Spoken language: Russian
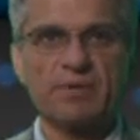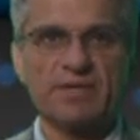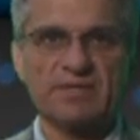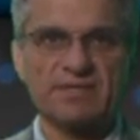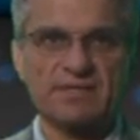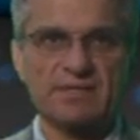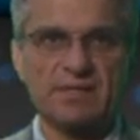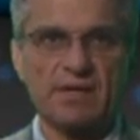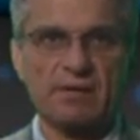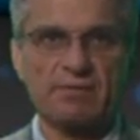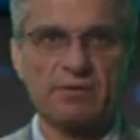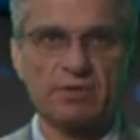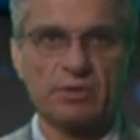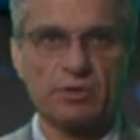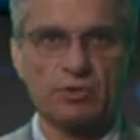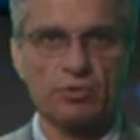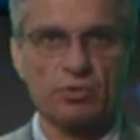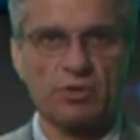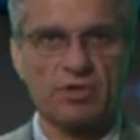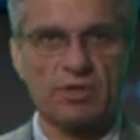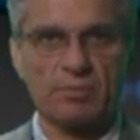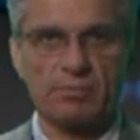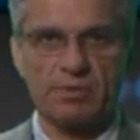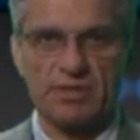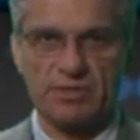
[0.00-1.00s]
представит
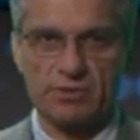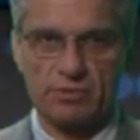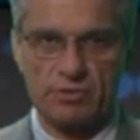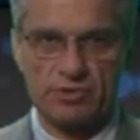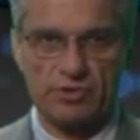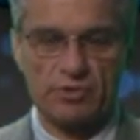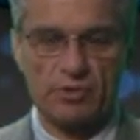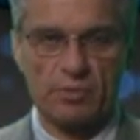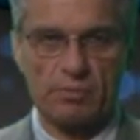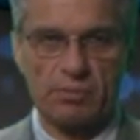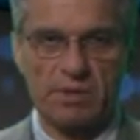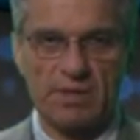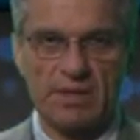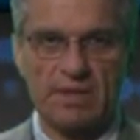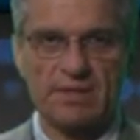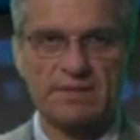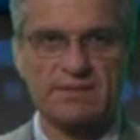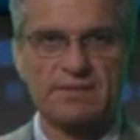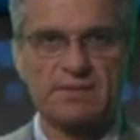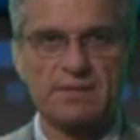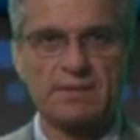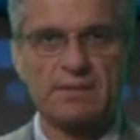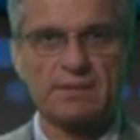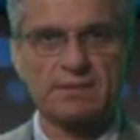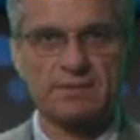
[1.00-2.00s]
итоги платежного
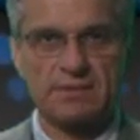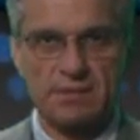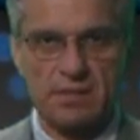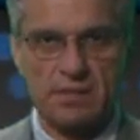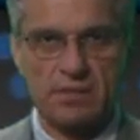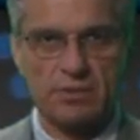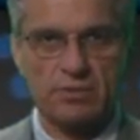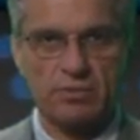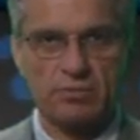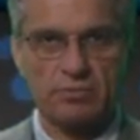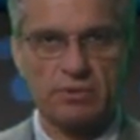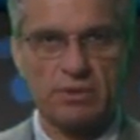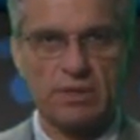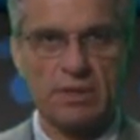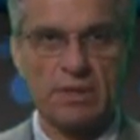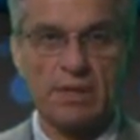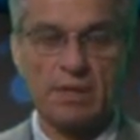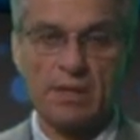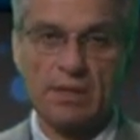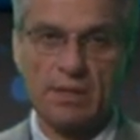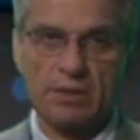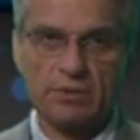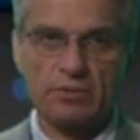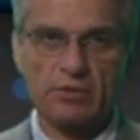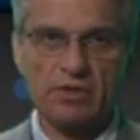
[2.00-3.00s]
баланса за июнь,
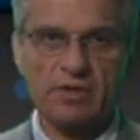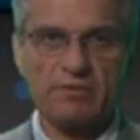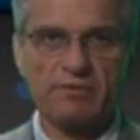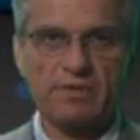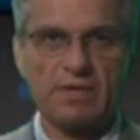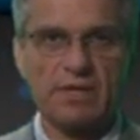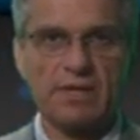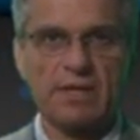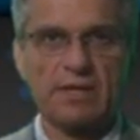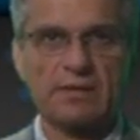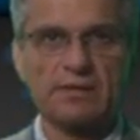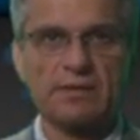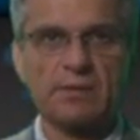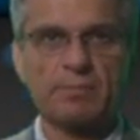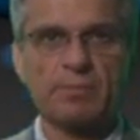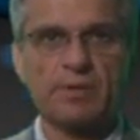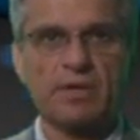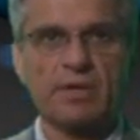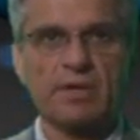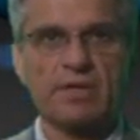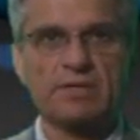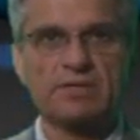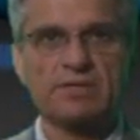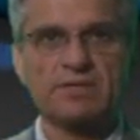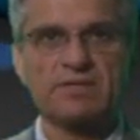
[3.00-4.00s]
который, вероятно,
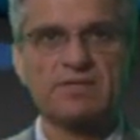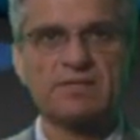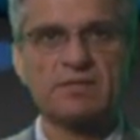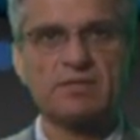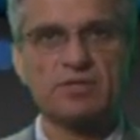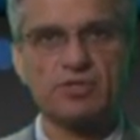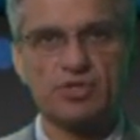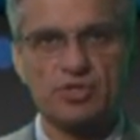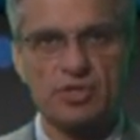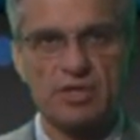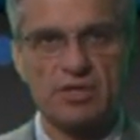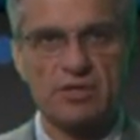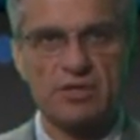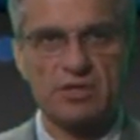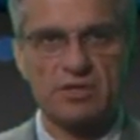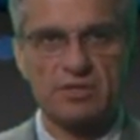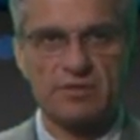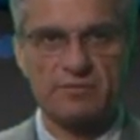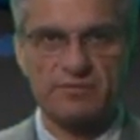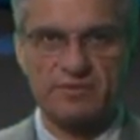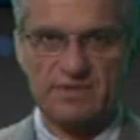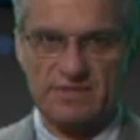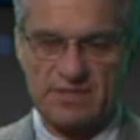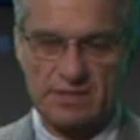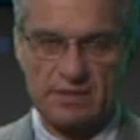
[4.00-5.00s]
покажет снижение
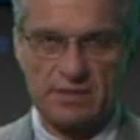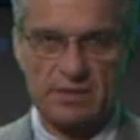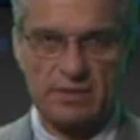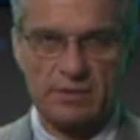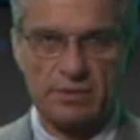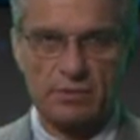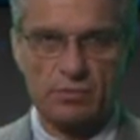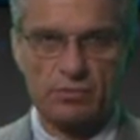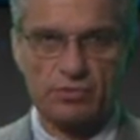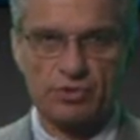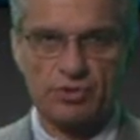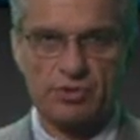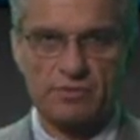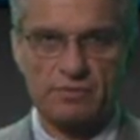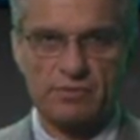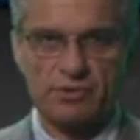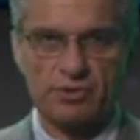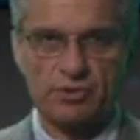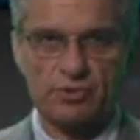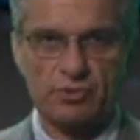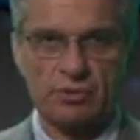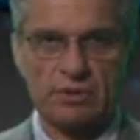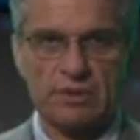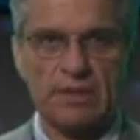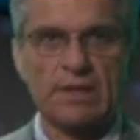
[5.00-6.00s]
дефицита текущего
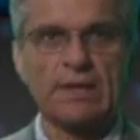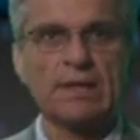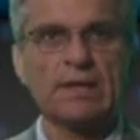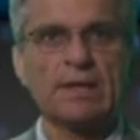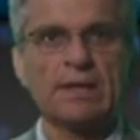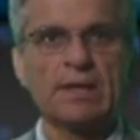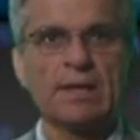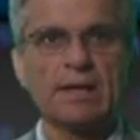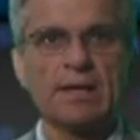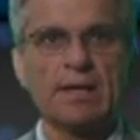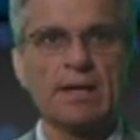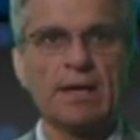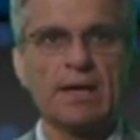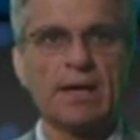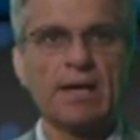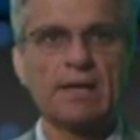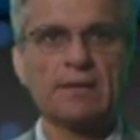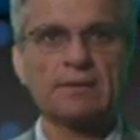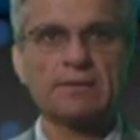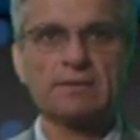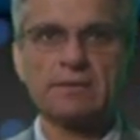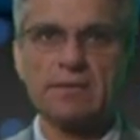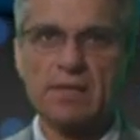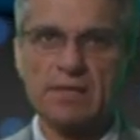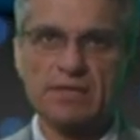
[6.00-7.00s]
счета,
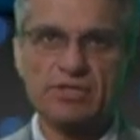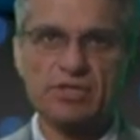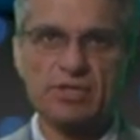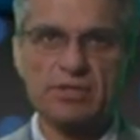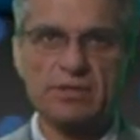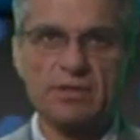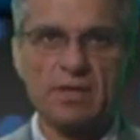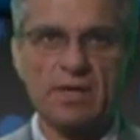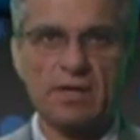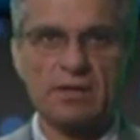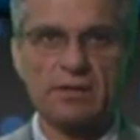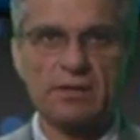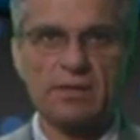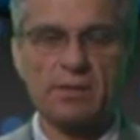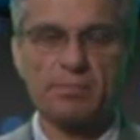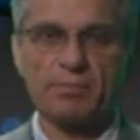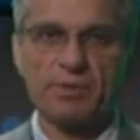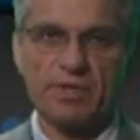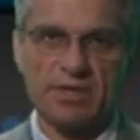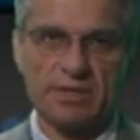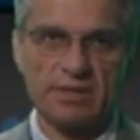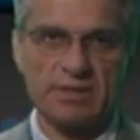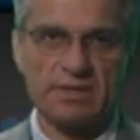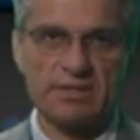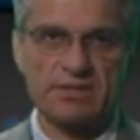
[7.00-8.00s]
а также данные
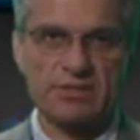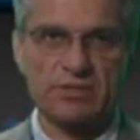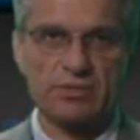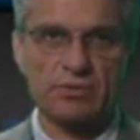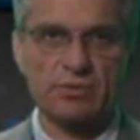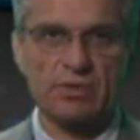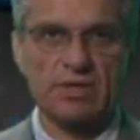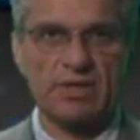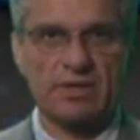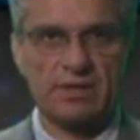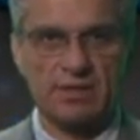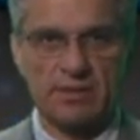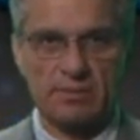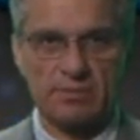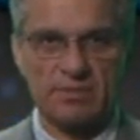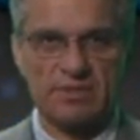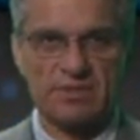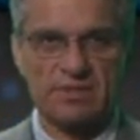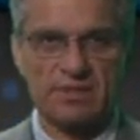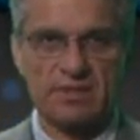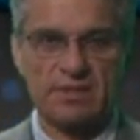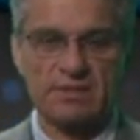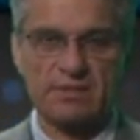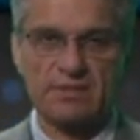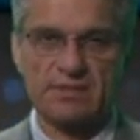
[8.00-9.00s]
по индексу
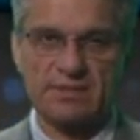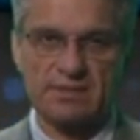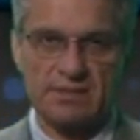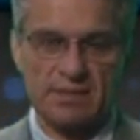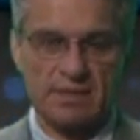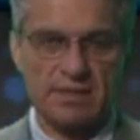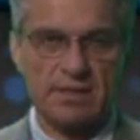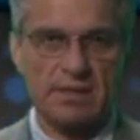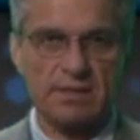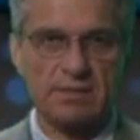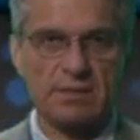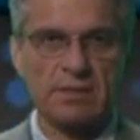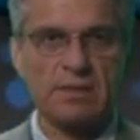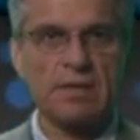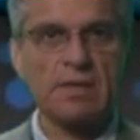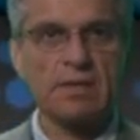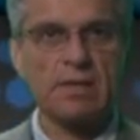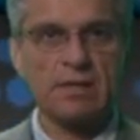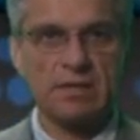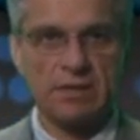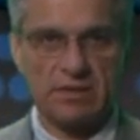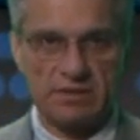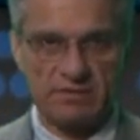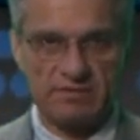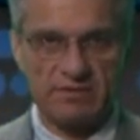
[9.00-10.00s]
экономических настроений
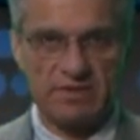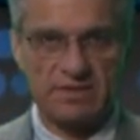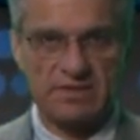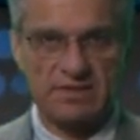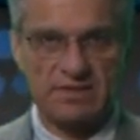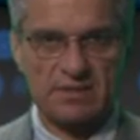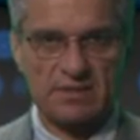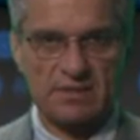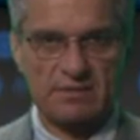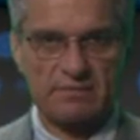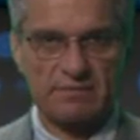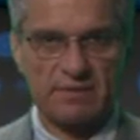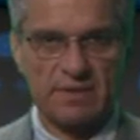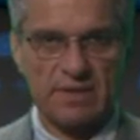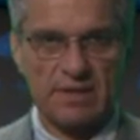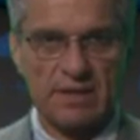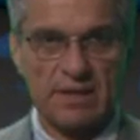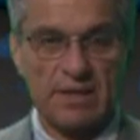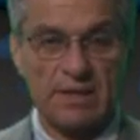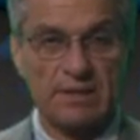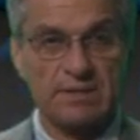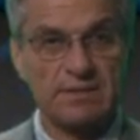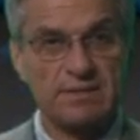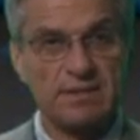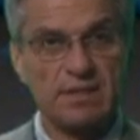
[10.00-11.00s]
инвесторов.
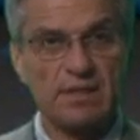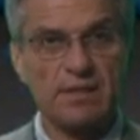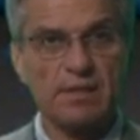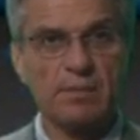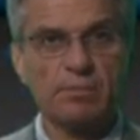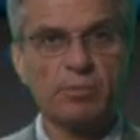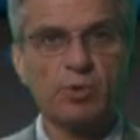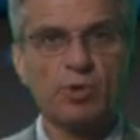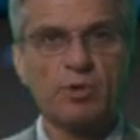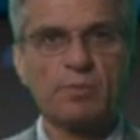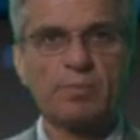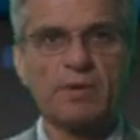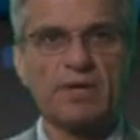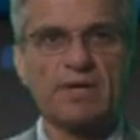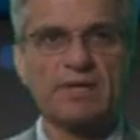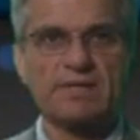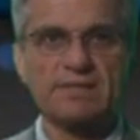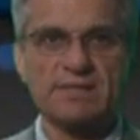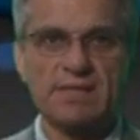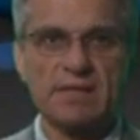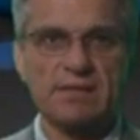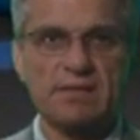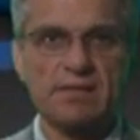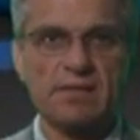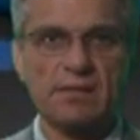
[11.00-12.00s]
Целый блок
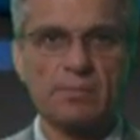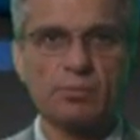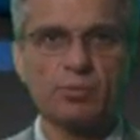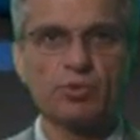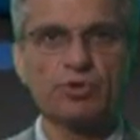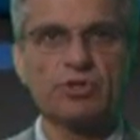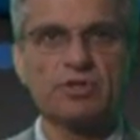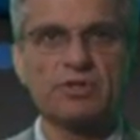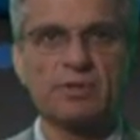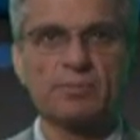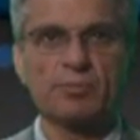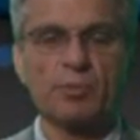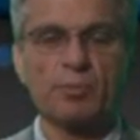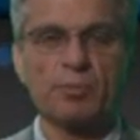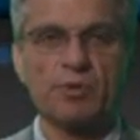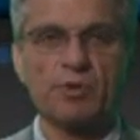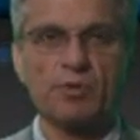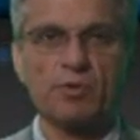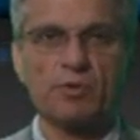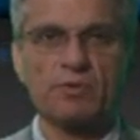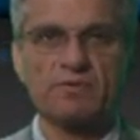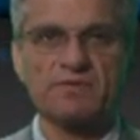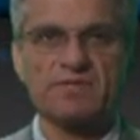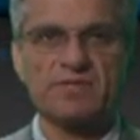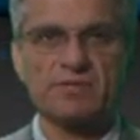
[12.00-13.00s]
показателей будет
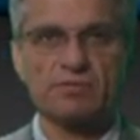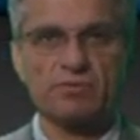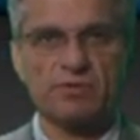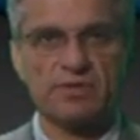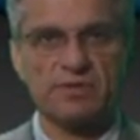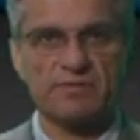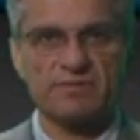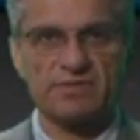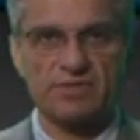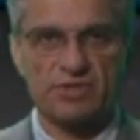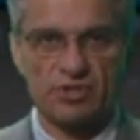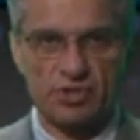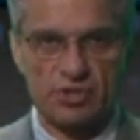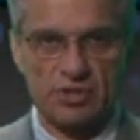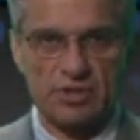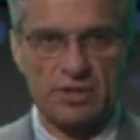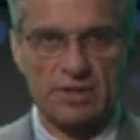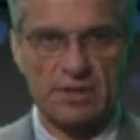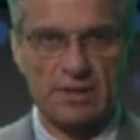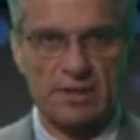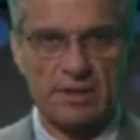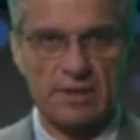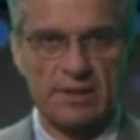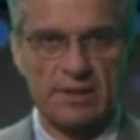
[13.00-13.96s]
опубликован сегодня в США.